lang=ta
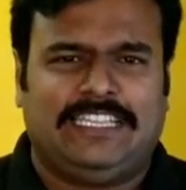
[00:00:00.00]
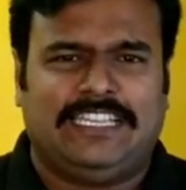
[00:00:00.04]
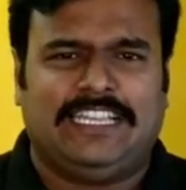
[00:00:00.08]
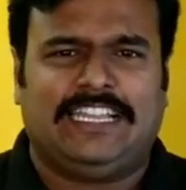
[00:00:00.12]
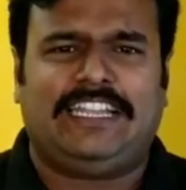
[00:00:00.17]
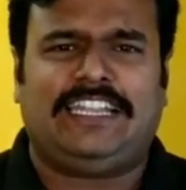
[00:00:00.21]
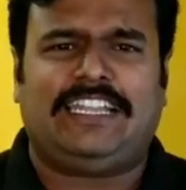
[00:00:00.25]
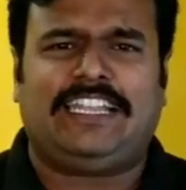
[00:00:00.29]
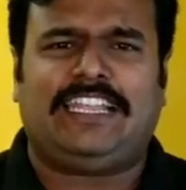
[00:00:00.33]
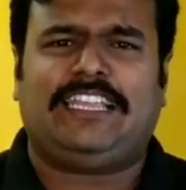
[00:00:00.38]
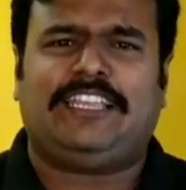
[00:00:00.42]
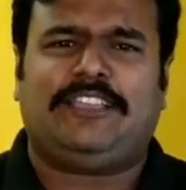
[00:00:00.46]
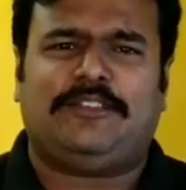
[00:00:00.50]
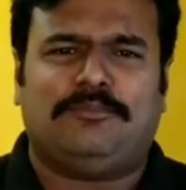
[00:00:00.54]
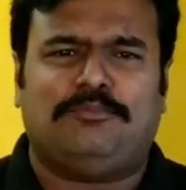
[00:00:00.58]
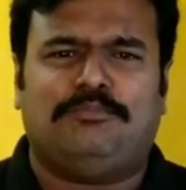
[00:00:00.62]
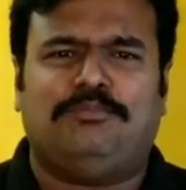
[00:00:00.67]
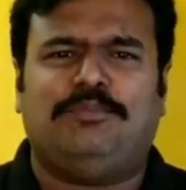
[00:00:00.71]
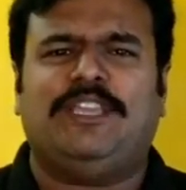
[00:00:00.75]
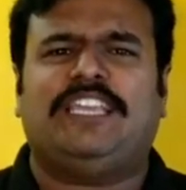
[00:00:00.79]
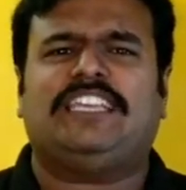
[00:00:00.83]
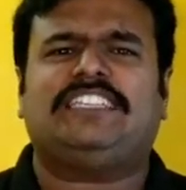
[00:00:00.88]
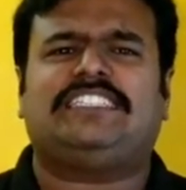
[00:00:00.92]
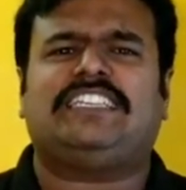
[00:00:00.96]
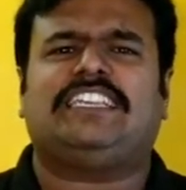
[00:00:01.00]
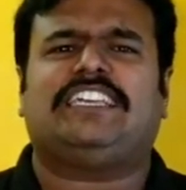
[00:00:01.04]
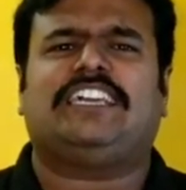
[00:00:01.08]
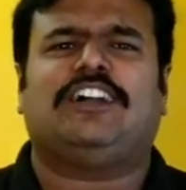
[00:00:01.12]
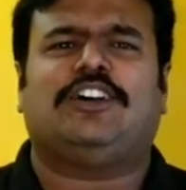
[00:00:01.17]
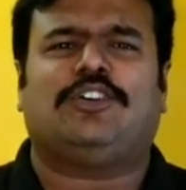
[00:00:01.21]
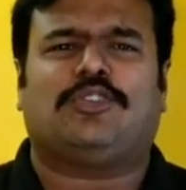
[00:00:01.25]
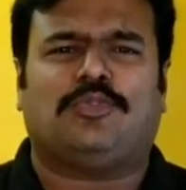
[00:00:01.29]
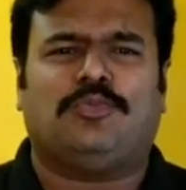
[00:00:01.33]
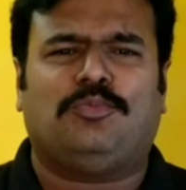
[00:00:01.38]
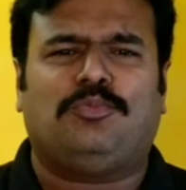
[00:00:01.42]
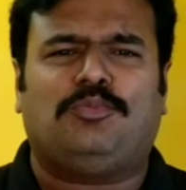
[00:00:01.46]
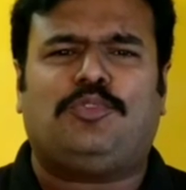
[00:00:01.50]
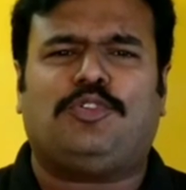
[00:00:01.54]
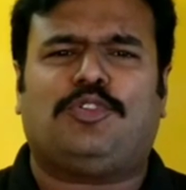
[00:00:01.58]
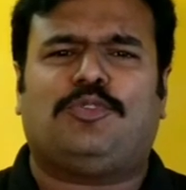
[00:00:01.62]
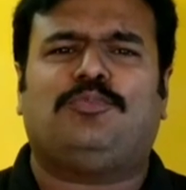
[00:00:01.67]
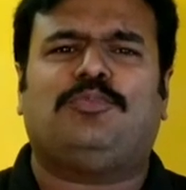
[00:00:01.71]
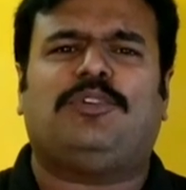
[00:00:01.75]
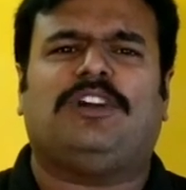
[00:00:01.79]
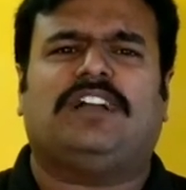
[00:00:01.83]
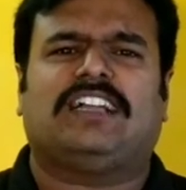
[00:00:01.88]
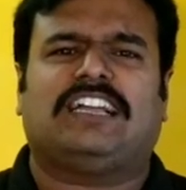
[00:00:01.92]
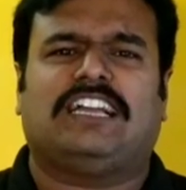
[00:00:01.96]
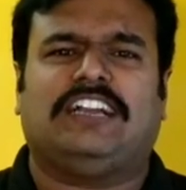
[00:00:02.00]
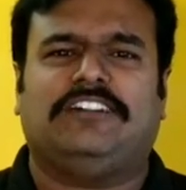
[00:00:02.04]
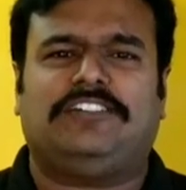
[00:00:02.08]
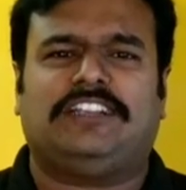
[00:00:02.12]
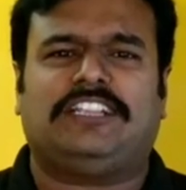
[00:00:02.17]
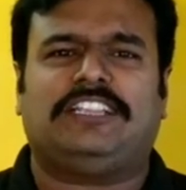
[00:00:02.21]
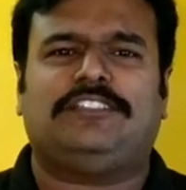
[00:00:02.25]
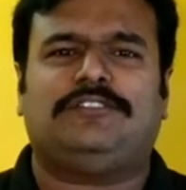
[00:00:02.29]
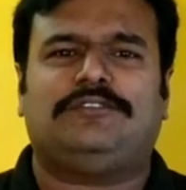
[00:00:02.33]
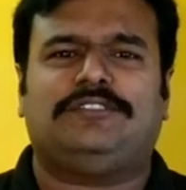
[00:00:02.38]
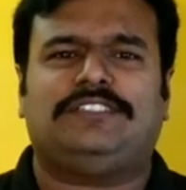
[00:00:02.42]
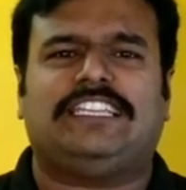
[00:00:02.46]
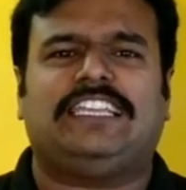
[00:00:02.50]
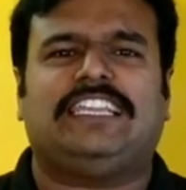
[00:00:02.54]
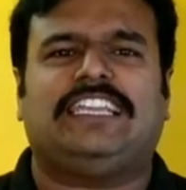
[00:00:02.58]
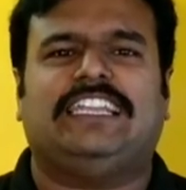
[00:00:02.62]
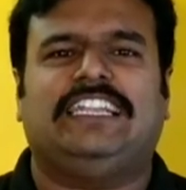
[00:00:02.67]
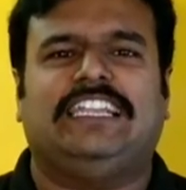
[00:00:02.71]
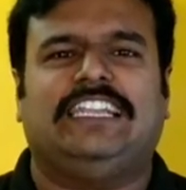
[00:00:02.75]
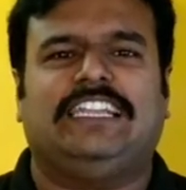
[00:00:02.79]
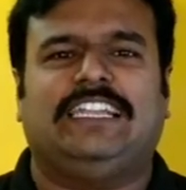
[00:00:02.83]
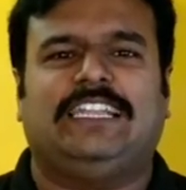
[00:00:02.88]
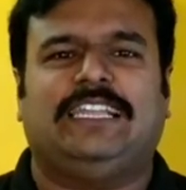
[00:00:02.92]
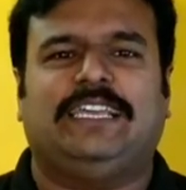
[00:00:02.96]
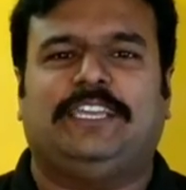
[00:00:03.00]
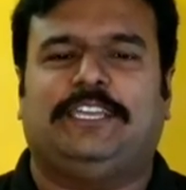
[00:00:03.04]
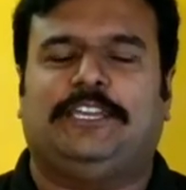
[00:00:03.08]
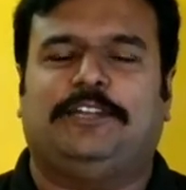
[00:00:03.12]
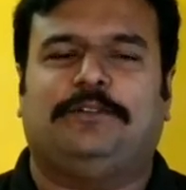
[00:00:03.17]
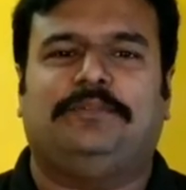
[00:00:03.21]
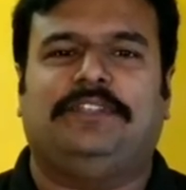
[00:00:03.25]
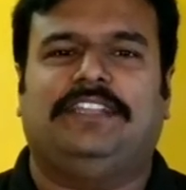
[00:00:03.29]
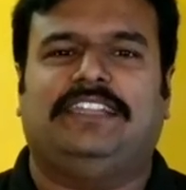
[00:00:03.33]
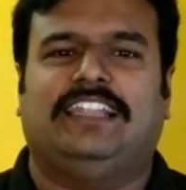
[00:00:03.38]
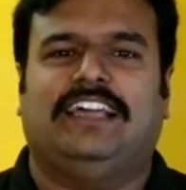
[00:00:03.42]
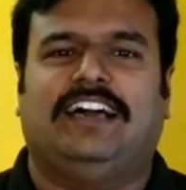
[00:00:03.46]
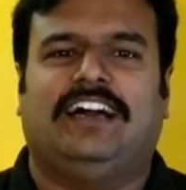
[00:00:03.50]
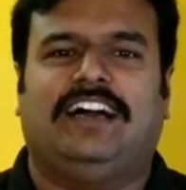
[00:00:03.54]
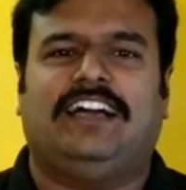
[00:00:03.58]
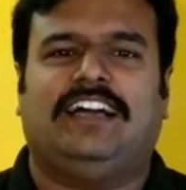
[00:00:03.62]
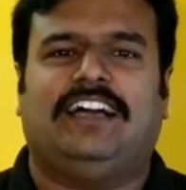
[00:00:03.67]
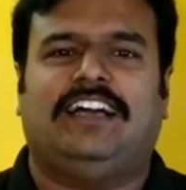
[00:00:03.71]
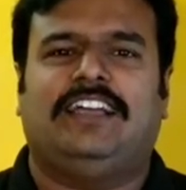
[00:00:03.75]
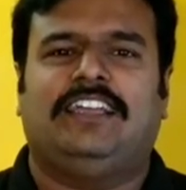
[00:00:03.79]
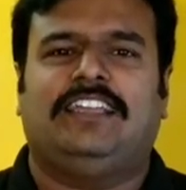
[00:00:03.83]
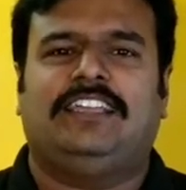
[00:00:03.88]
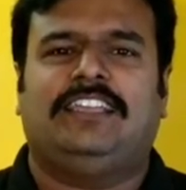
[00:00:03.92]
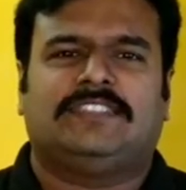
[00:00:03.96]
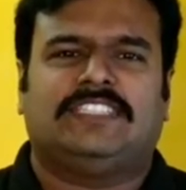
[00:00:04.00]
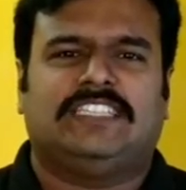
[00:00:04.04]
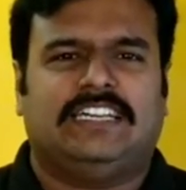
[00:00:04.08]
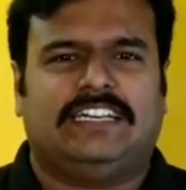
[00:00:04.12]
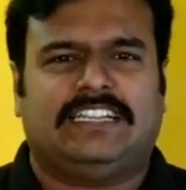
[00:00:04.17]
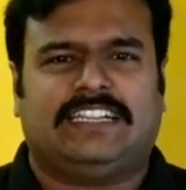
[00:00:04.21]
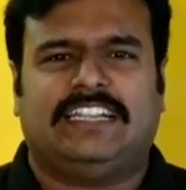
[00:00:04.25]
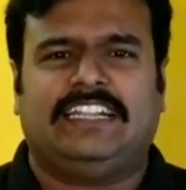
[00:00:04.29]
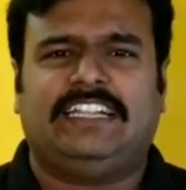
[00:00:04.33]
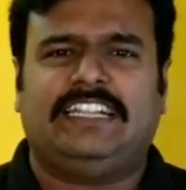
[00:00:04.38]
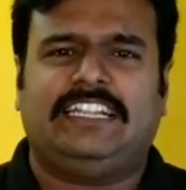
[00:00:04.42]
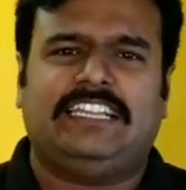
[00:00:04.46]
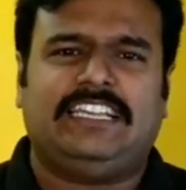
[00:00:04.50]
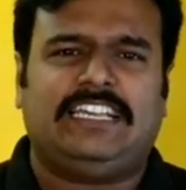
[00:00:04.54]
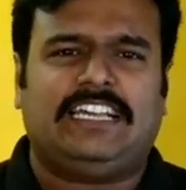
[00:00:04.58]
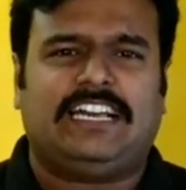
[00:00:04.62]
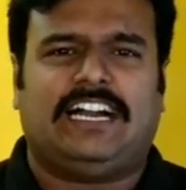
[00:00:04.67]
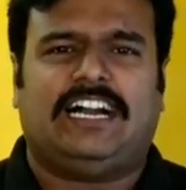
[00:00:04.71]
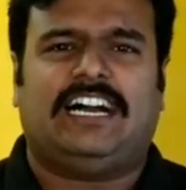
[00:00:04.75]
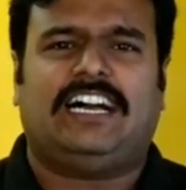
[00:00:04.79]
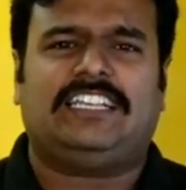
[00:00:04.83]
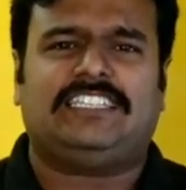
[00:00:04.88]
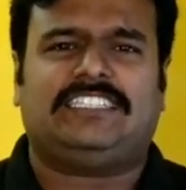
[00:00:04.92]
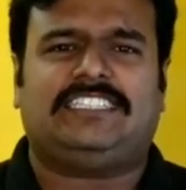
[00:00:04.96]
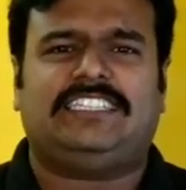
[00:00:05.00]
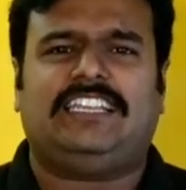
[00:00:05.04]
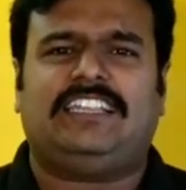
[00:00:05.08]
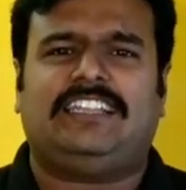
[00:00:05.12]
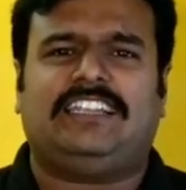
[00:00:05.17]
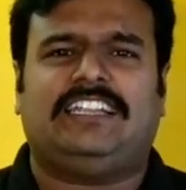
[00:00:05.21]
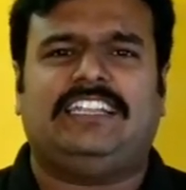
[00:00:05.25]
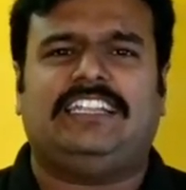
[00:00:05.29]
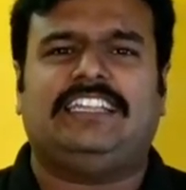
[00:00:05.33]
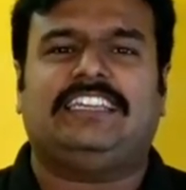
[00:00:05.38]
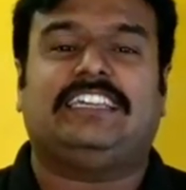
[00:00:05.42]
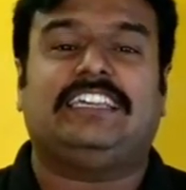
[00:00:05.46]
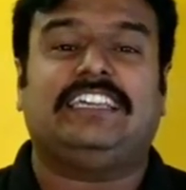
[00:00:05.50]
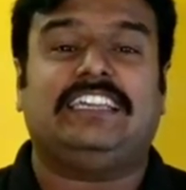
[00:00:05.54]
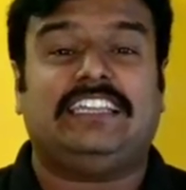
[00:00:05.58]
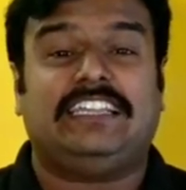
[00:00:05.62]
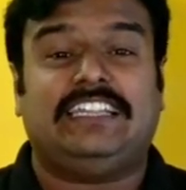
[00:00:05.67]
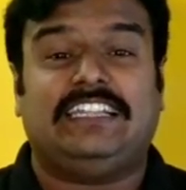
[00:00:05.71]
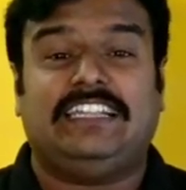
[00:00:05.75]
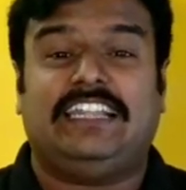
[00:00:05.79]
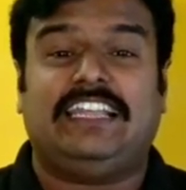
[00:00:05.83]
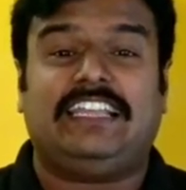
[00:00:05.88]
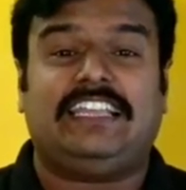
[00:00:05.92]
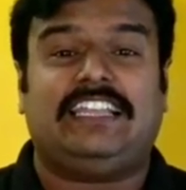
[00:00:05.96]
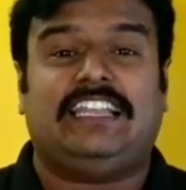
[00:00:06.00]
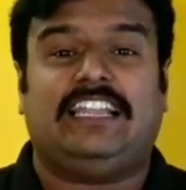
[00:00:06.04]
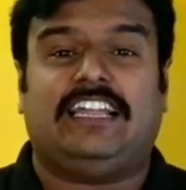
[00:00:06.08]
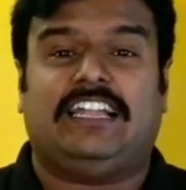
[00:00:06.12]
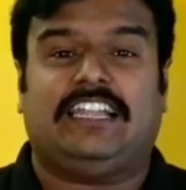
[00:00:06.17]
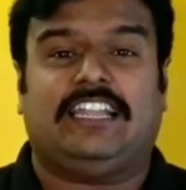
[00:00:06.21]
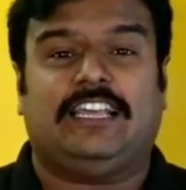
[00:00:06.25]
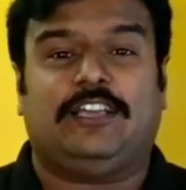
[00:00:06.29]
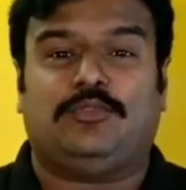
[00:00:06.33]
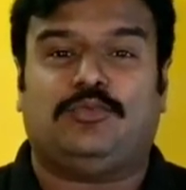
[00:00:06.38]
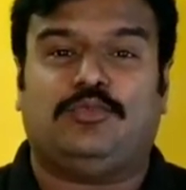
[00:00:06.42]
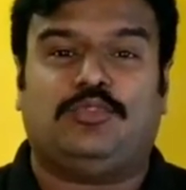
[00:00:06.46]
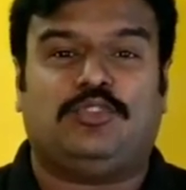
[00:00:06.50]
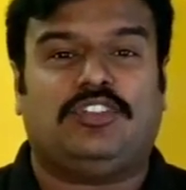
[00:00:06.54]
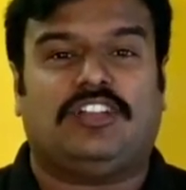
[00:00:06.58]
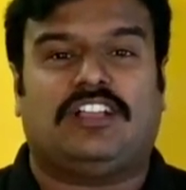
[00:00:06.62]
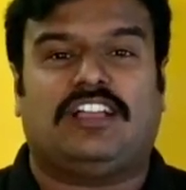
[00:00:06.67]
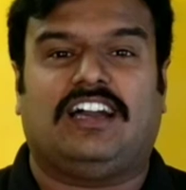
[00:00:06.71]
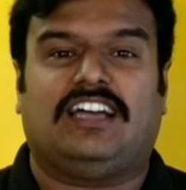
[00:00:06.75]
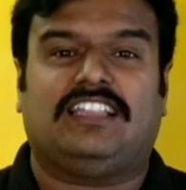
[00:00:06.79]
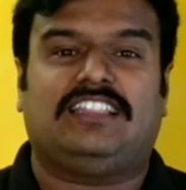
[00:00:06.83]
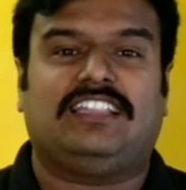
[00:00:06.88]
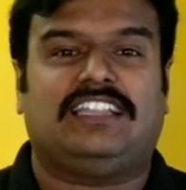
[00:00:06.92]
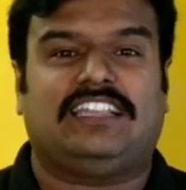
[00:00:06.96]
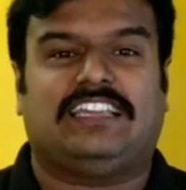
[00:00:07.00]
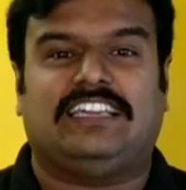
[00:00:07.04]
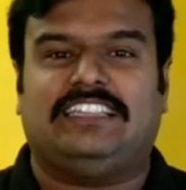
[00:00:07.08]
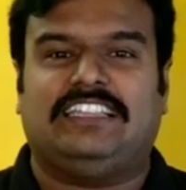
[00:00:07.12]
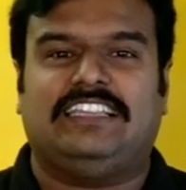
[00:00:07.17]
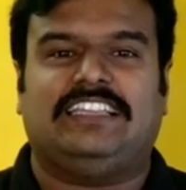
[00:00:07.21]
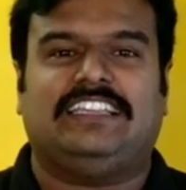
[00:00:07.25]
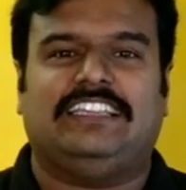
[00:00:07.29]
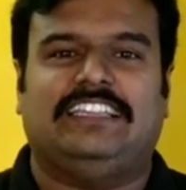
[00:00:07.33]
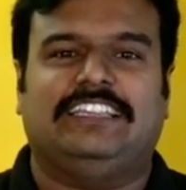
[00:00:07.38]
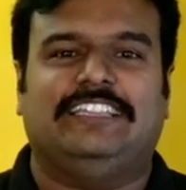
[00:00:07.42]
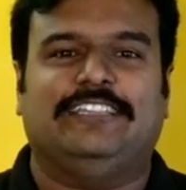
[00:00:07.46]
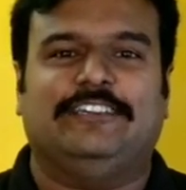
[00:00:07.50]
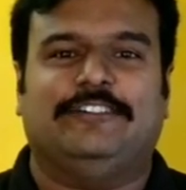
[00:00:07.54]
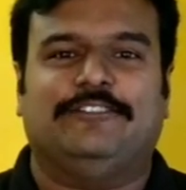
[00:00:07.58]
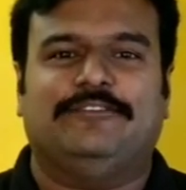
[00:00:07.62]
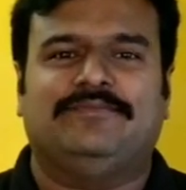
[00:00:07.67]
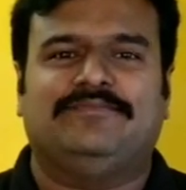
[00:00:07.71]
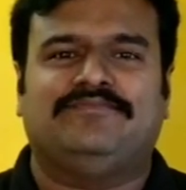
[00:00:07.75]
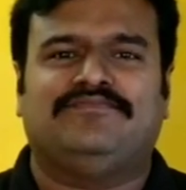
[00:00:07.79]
என்னை பேசிக்காக ரொம்ப ரொம்ப கவர்ந்த விஷயங்கள் என்ன அப்படின்னா ரெண்டு ஆசிரியர்களுக்கு இடையிலான ஒரு காதல் கதை இது